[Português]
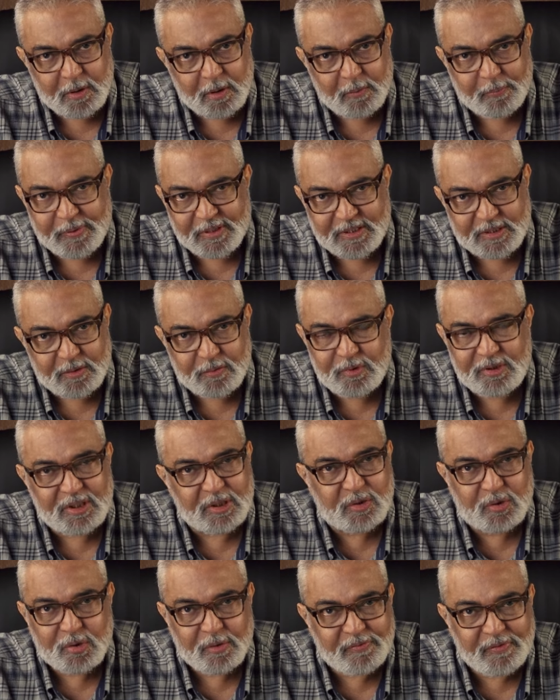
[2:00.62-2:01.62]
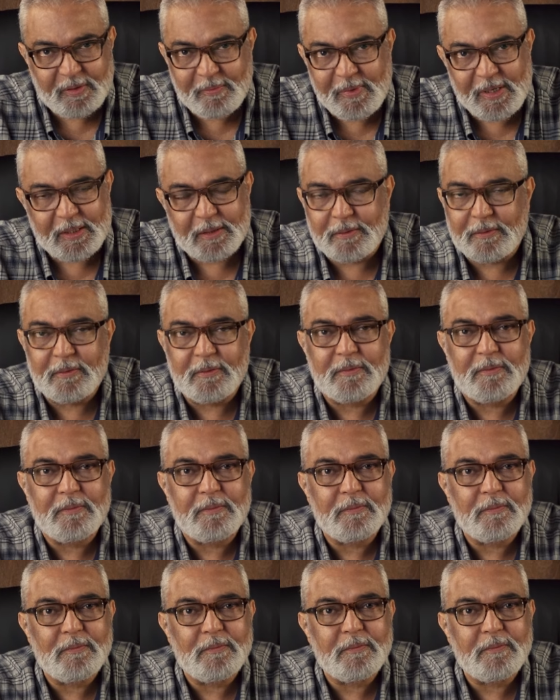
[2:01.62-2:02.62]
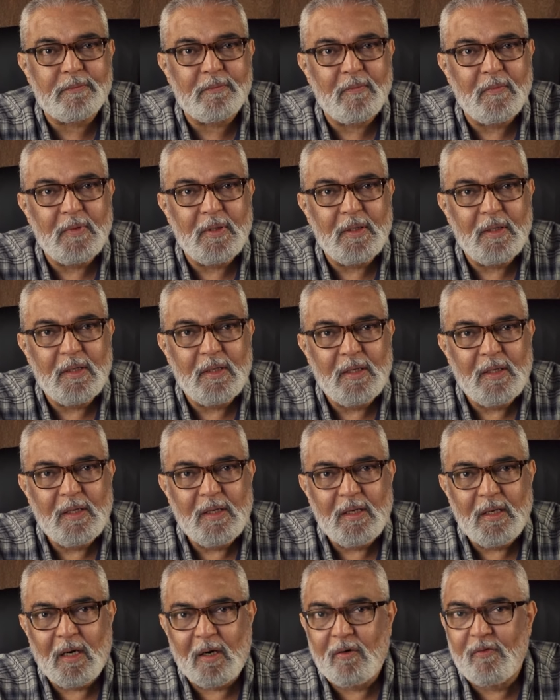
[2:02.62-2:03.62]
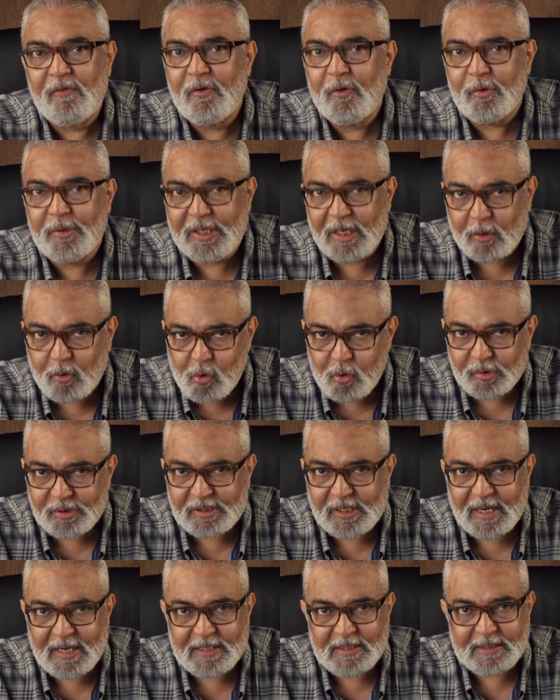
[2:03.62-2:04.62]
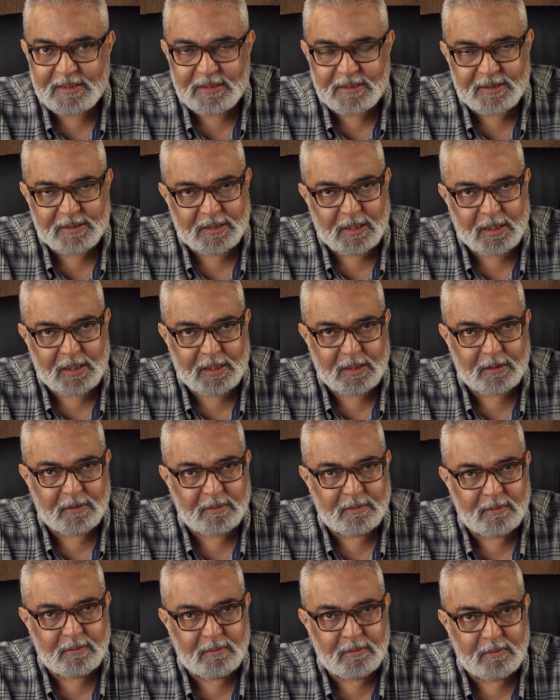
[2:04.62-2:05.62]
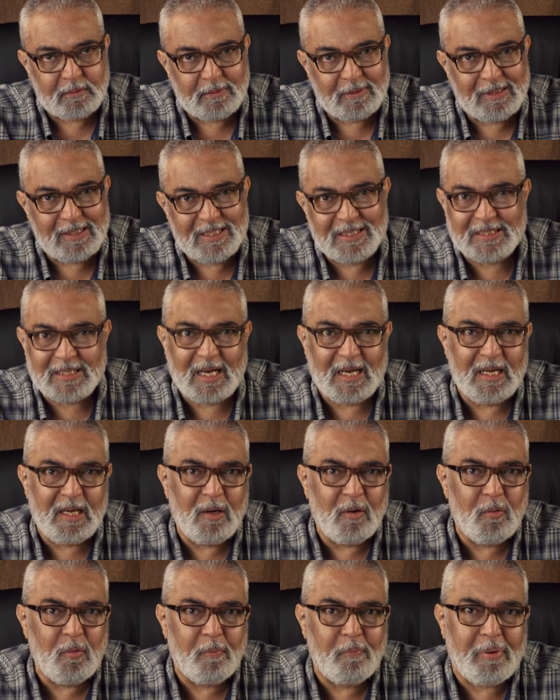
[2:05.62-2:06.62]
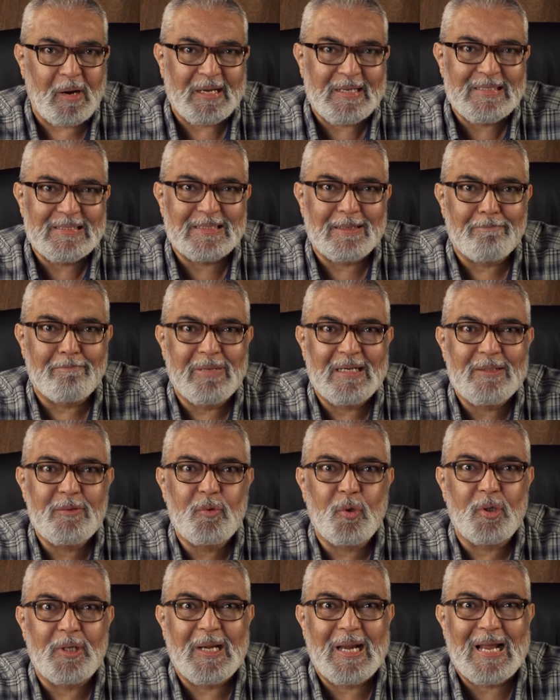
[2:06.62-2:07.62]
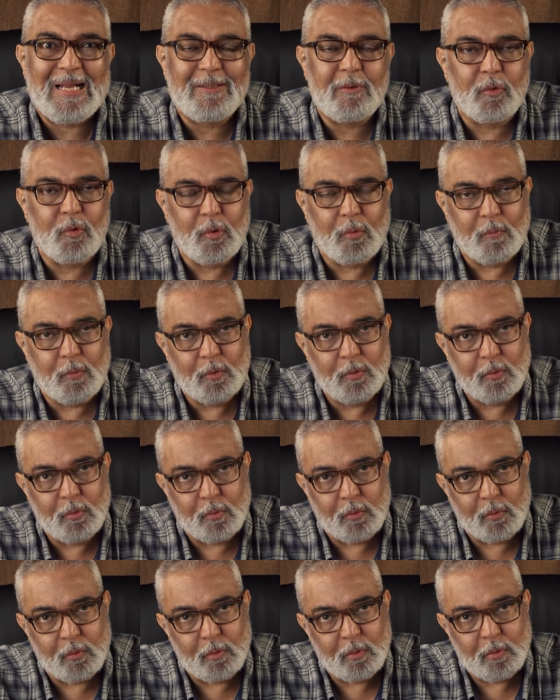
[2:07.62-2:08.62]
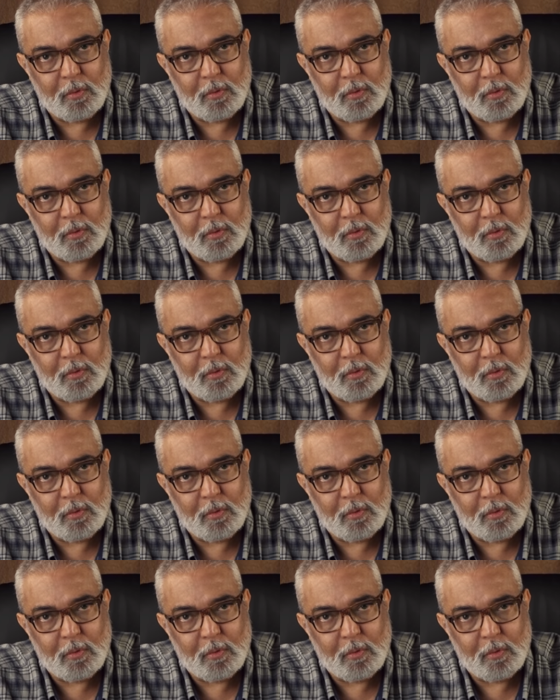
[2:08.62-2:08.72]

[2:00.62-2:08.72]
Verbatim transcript: eu passei um dia de sofrimento ao ver o que acontece em Israel. Israel é um país abandonado no mundo.